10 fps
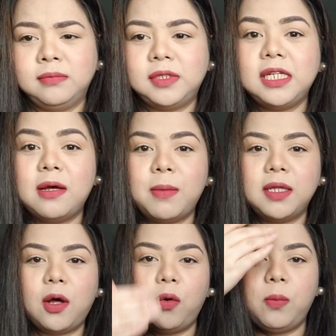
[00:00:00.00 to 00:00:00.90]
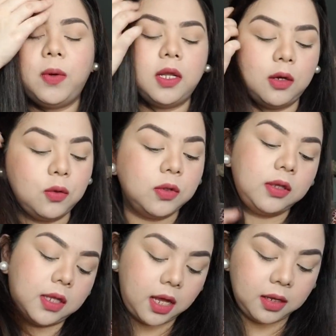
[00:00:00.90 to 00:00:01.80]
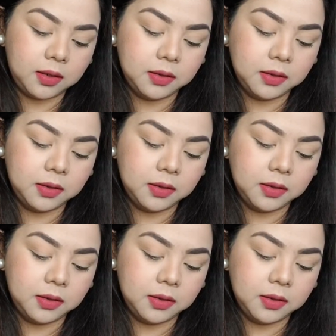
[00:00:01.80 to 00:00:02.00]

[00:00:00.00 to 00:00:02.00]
tinamad ako kumuha ng gunting.